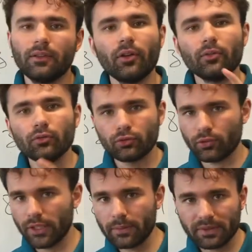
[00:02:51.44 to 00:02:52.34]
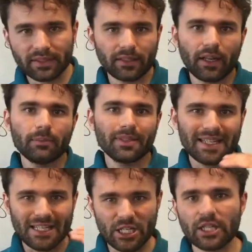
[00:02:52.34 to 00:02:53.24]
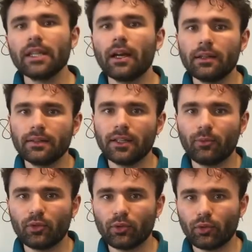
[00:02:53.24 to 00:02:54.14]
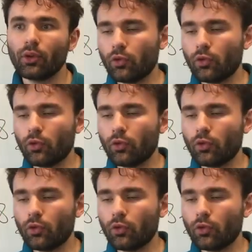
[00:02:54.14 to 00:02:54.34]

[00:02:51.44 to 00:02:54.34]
non, nous, ce qu'on aime, c'est quand même généraliser un peu le truc.